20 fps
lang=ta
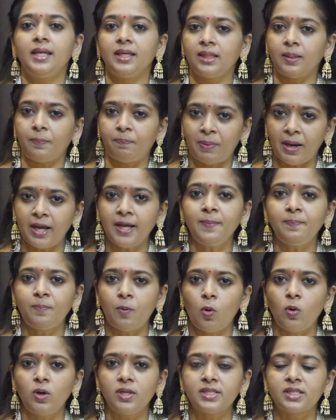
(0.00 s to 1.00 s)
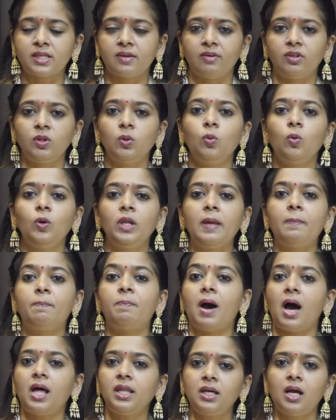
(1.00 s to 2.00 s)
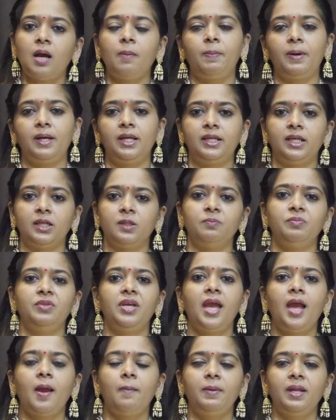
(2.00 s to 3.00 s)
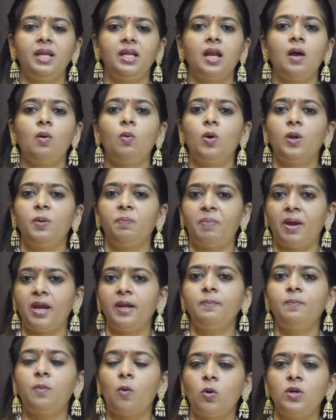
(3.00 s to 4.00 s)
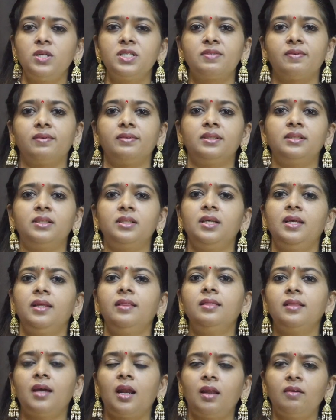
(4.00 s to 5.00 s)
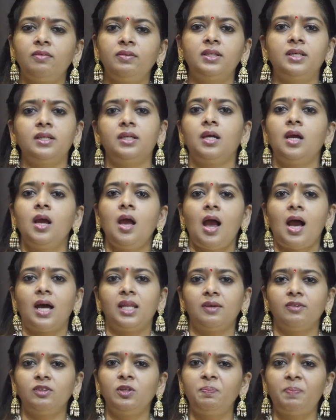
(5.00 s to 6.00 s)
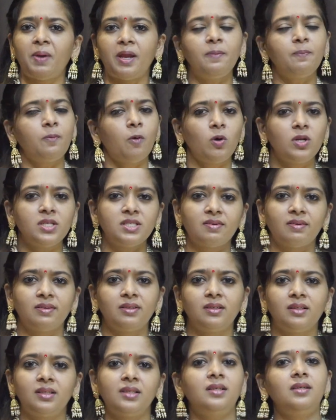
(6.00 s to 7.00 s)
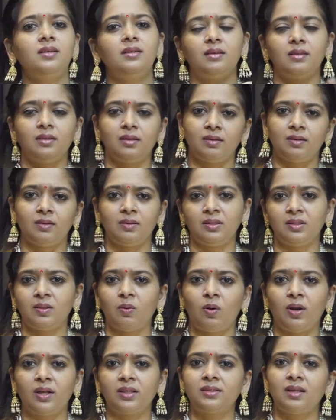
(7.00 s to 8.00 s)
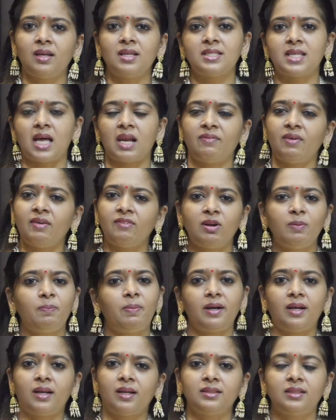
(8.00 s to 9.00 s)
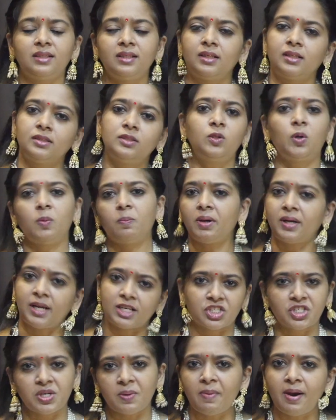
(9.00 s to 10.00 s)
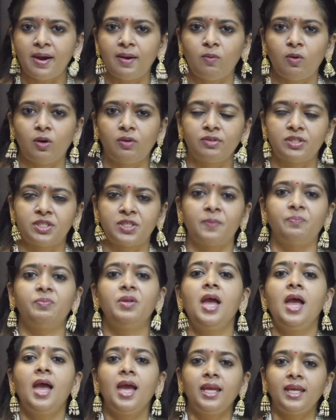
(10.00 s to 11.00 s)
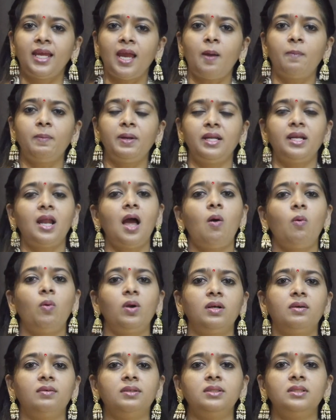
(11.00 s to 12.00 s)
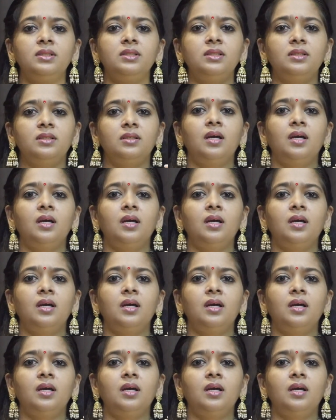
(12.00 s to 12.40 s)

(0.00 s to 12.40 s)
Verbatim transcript: இந்த பெண் போலீஸ்க்கு வந்து உரிய பாதுகாப்பு அளிக்கணும் ஏன் அப்படின்னா ஒரு பெண் போலீஸ் வந்துட்டு இந்த அளவுக்கு அதாவது பெண் போலீஸ் வந்துட்டு இந்த உலகத்தில் சர்வைவல் பண்ணுறதுங்கிறது ரொம்ப கஷ்டமான ஒரு விஷயம் ஏன் அப்படின்னா அவங்களுக்கு வந்து